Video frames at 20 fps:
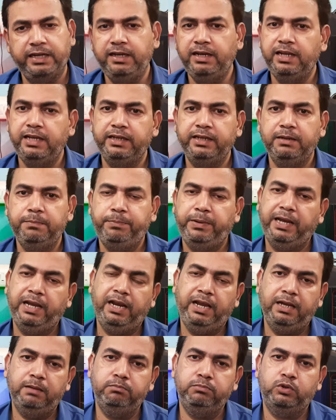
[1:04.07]
नहीं लेंगे
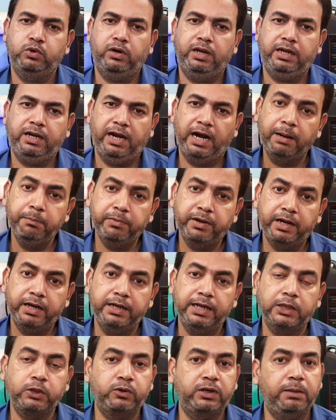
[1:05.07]
पहले हम थोड़ा काम
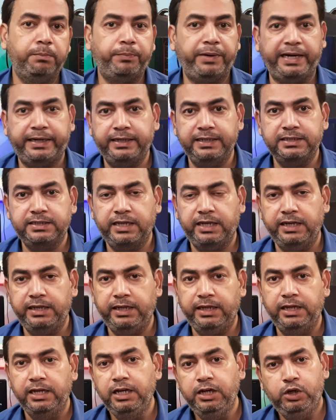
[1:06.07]
करेंगे थोड़ा प्रैक्टिस
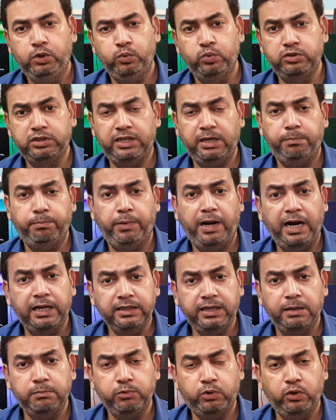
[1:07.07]
करेंगे उसके
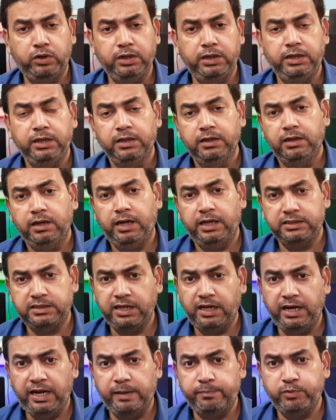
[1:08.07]
बाद हम कोई
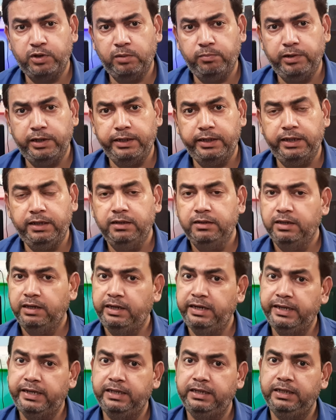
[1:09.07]
अच्छा लैपटॉप लेंगे
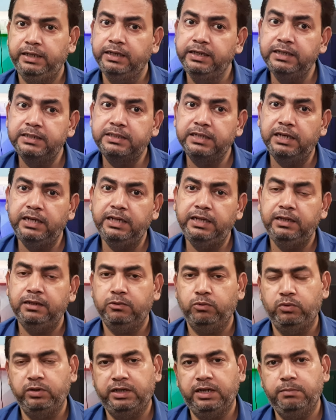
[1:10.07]
लेकिन इनिशियली
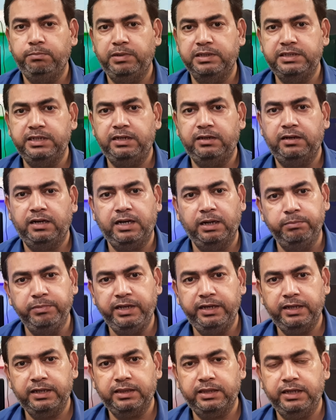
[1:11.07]
उनका बजट कम
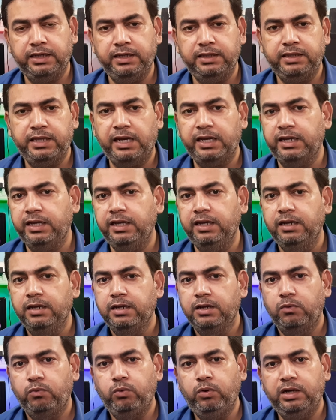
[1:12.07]
ही रखते हैं ताकि
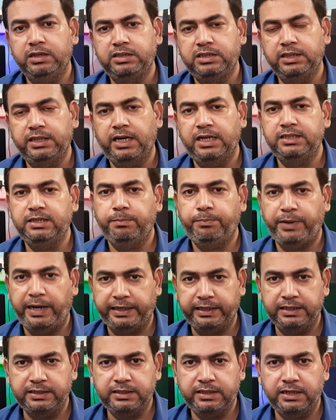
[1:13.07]
वो अच्छी तरह से
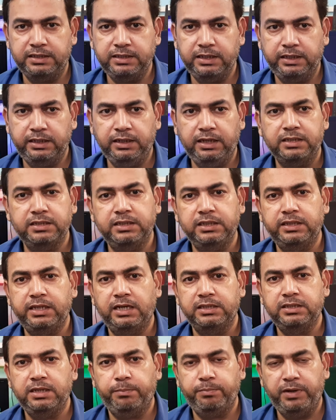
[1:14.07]
प्रैक्टिस कर सकें अच्छी
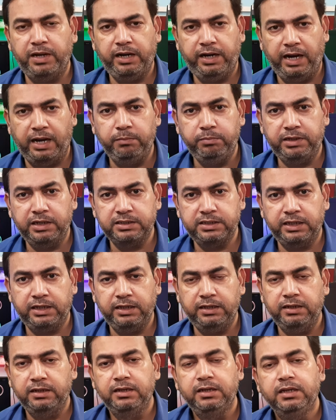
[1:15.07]
तरह से अपना काम कर
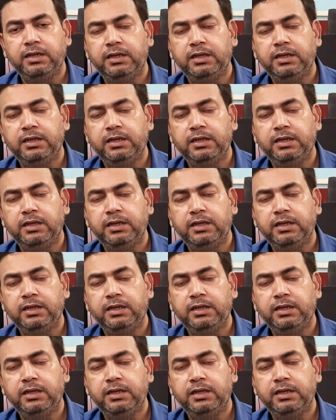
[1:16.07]
सकें